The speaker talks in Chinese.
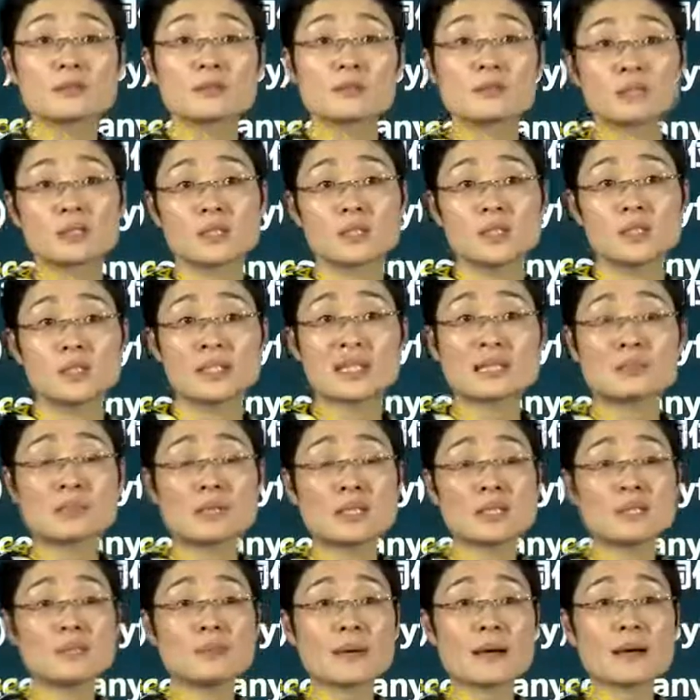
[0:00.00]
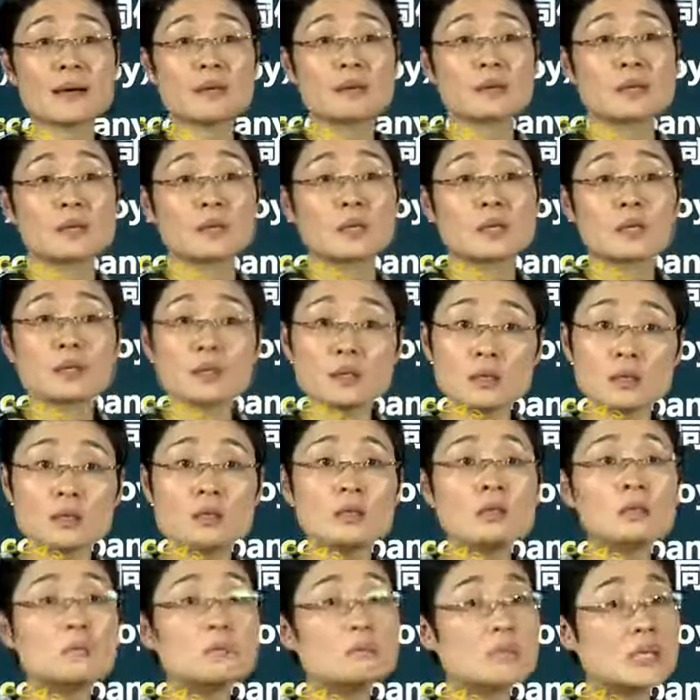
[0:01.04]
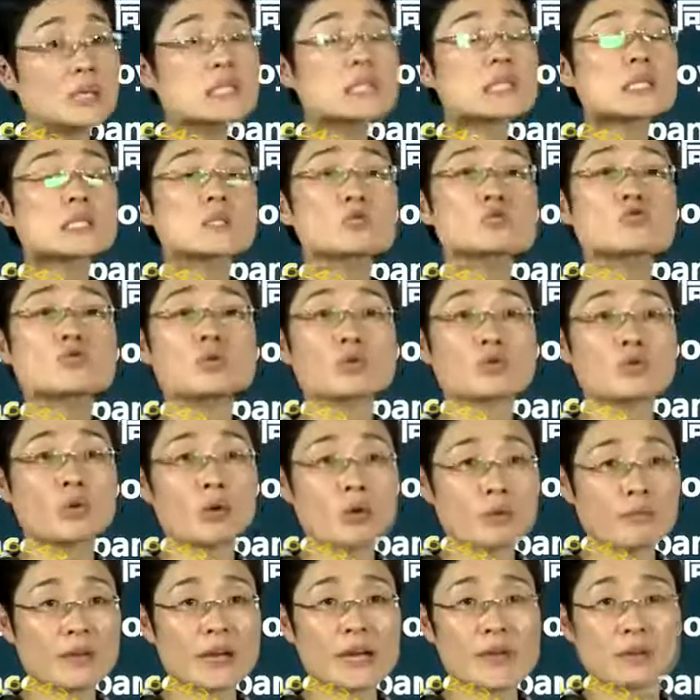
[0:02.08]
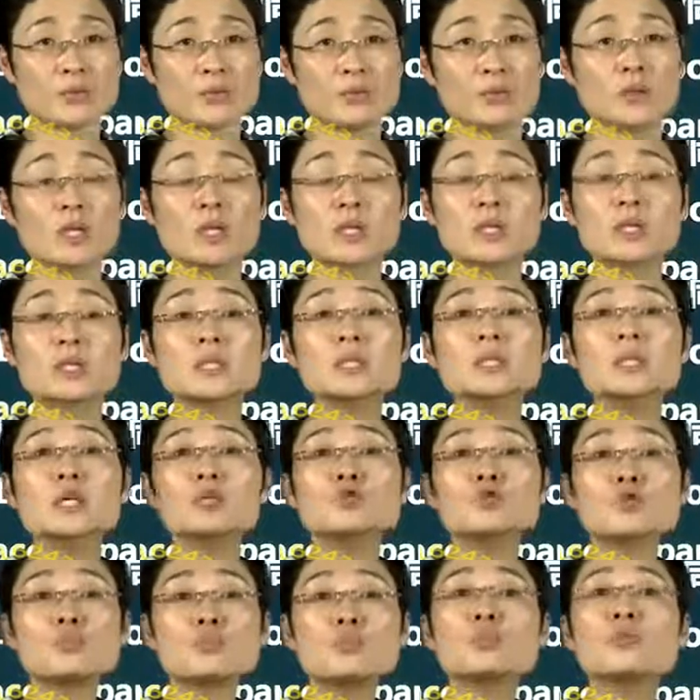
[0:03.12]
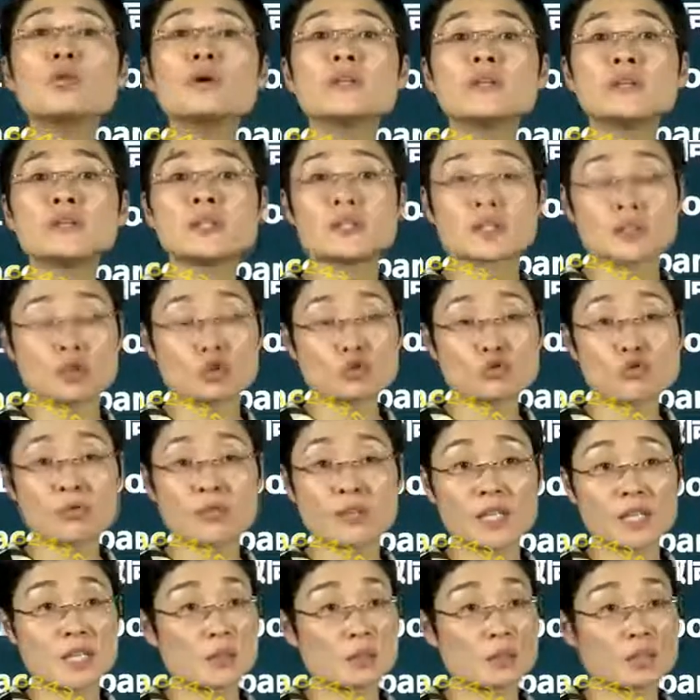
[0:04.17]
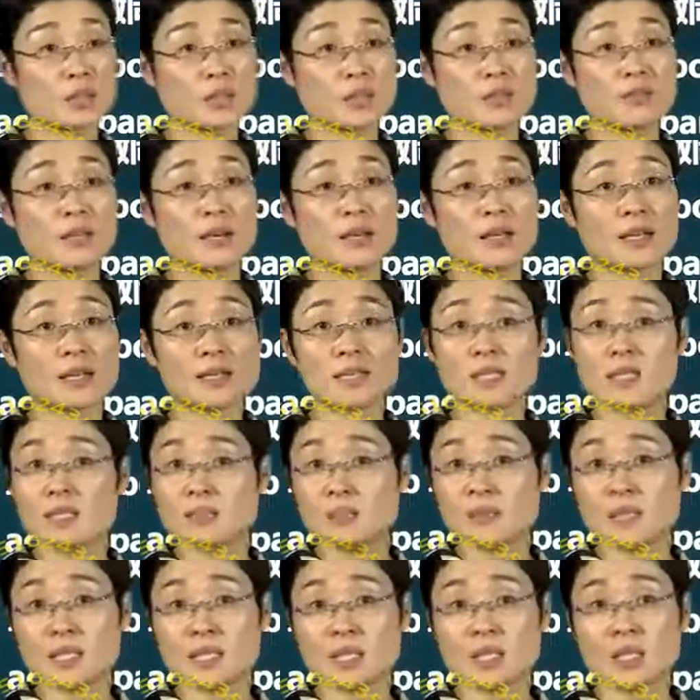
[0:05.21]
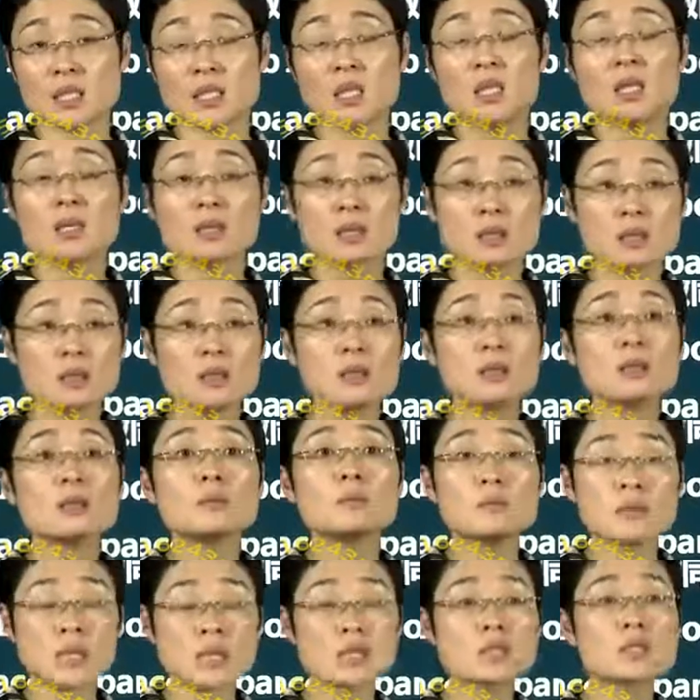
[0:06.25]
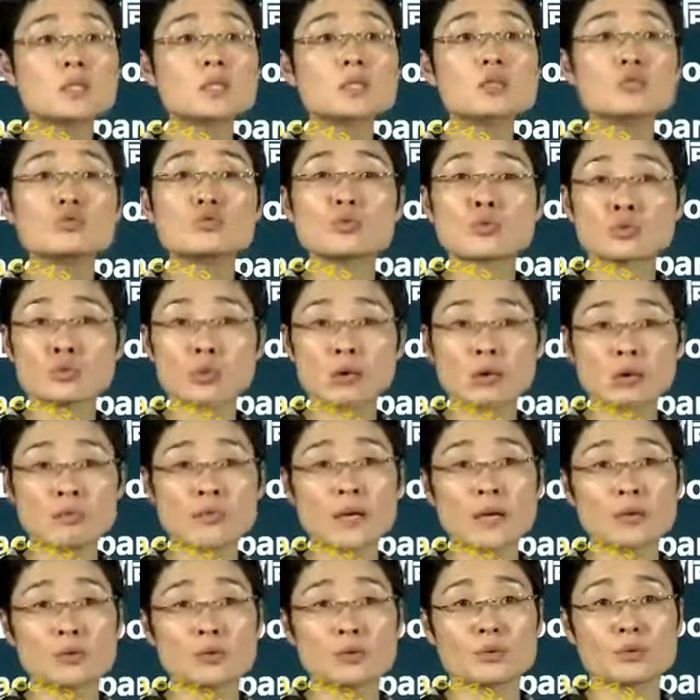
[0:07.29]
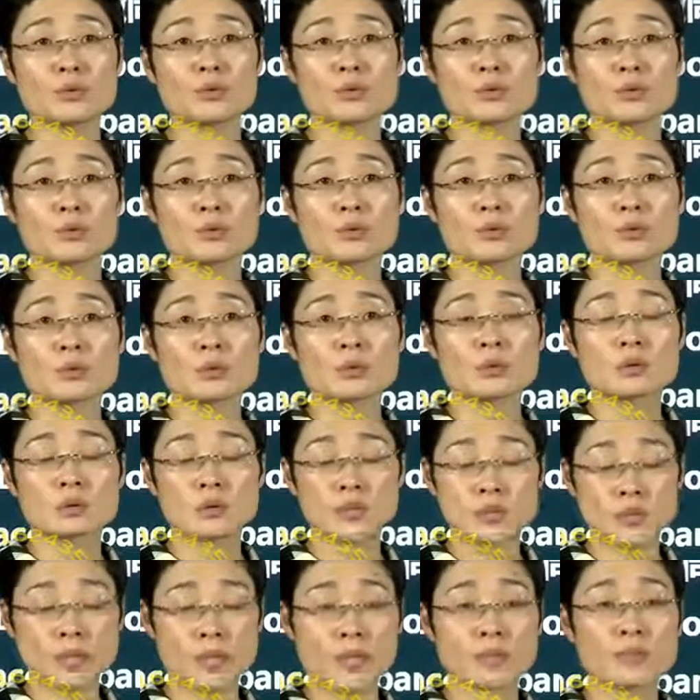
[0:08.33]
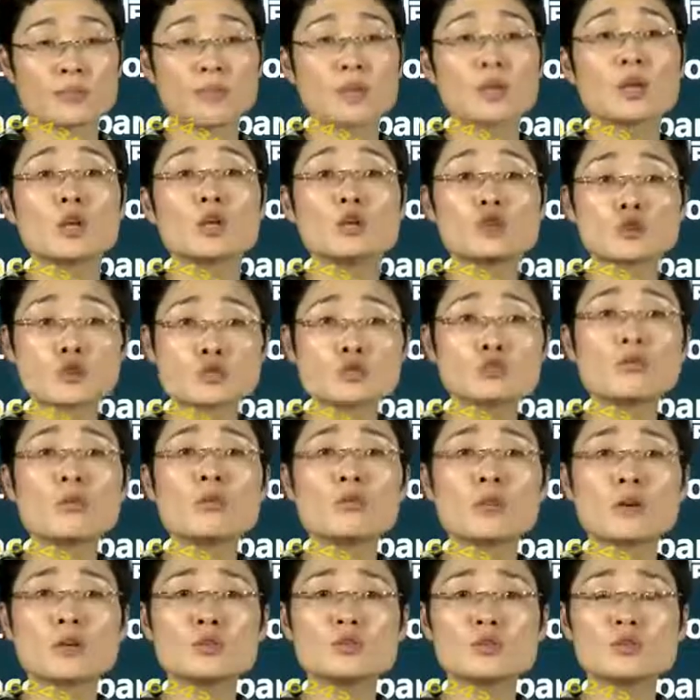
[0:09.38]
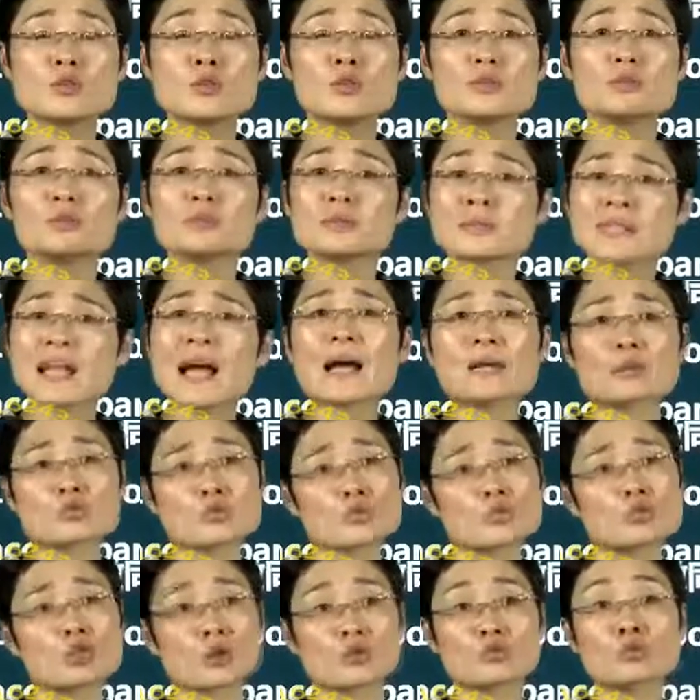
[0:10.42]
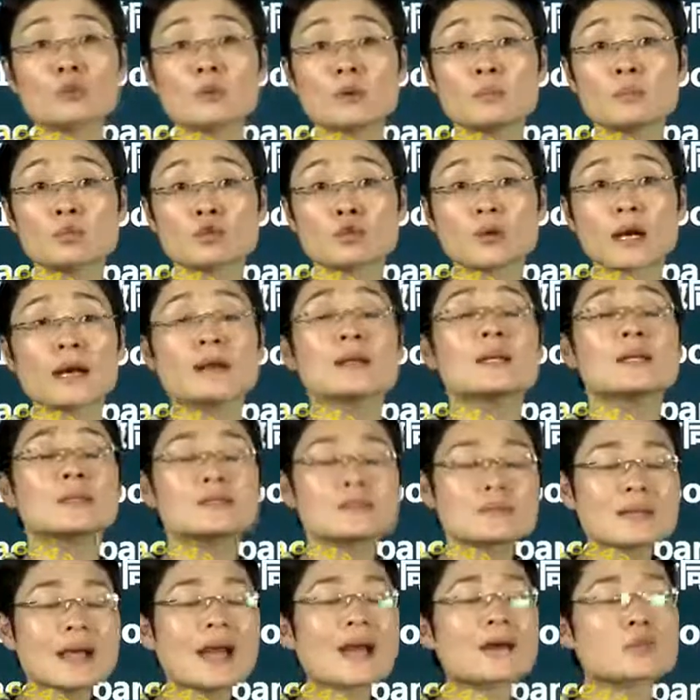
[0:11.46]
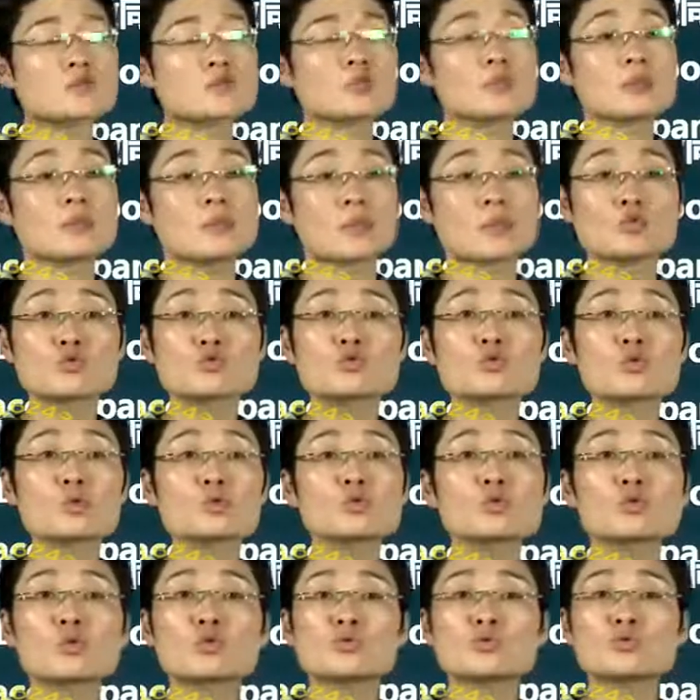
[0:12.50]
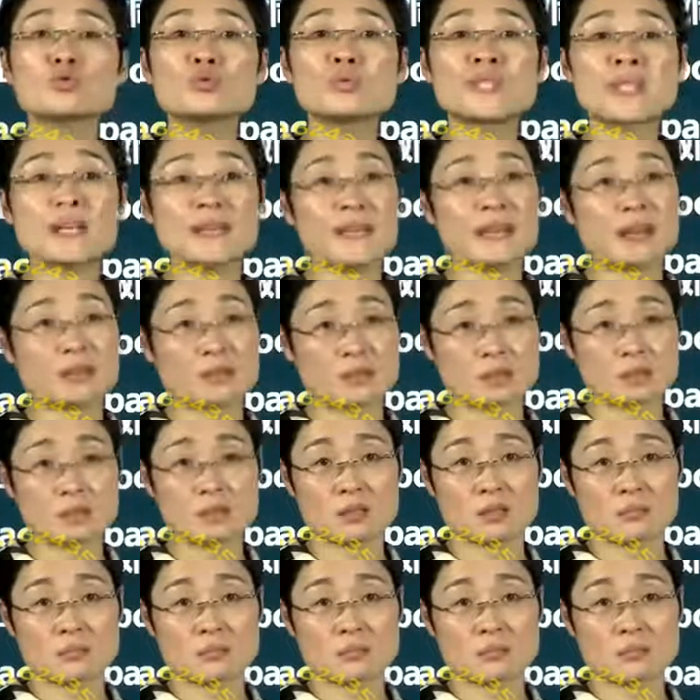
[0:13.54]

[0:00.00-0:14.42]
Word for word: 记下笔记吧。一，名词做同位语，这个就不规定写到作文的什么地方了。你记笔记。一，名词做同位语，写作文中大作小作文不说哈，大作文最多出现两次，